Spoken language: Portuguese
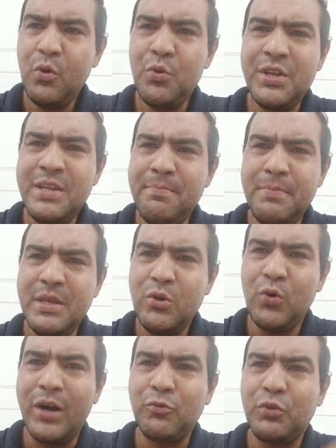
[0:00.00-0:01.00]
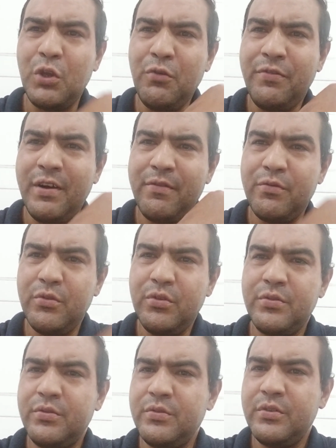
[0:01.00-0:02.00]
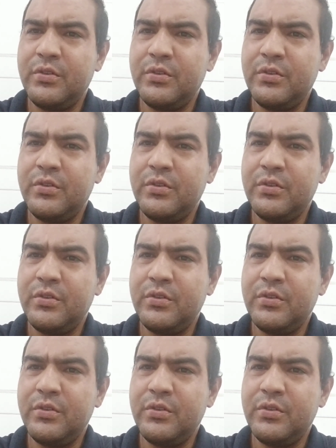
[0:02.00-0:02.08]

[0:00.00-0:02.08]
o inimigo ao teu favor,